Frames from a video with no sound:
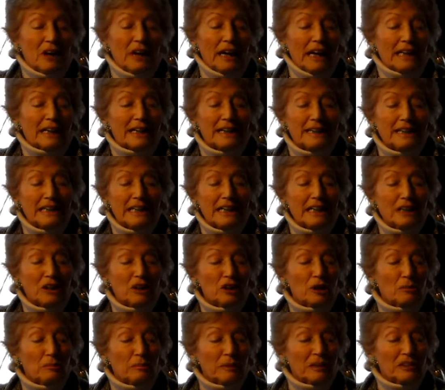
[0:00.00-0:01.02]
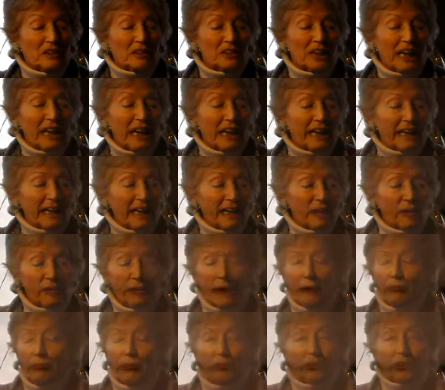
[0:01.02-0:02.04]
No, è ridicolo pensare a
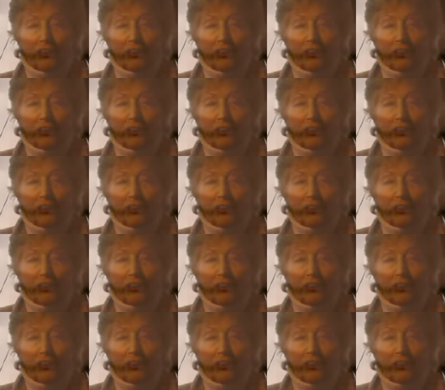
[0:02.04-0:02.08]
una